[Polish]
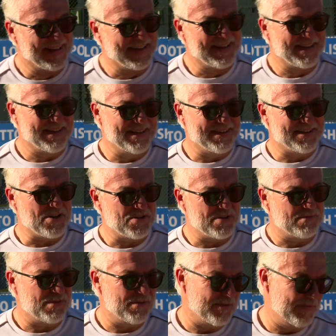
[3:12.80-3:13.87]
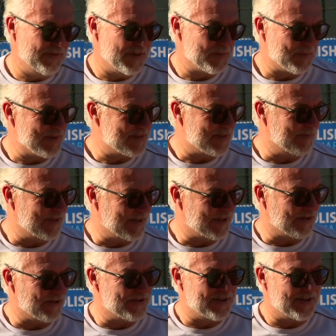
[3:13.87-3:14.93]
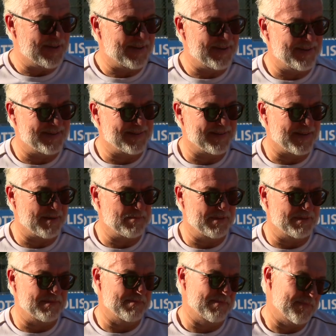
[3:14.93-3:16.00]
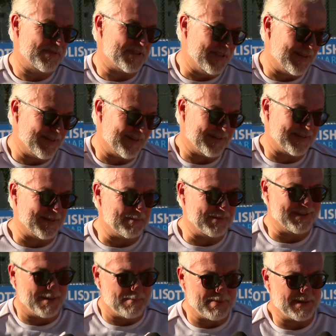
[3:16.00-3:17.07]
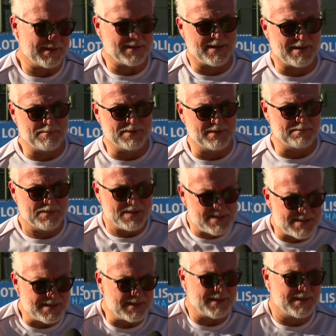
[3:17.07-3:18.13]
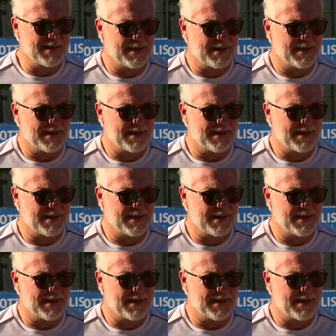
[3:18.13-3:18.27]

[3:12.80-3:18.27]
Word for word: Y, każdą wolną chwilę spędzamy na korcie. Gramy single, gramy deble, gramy mixty.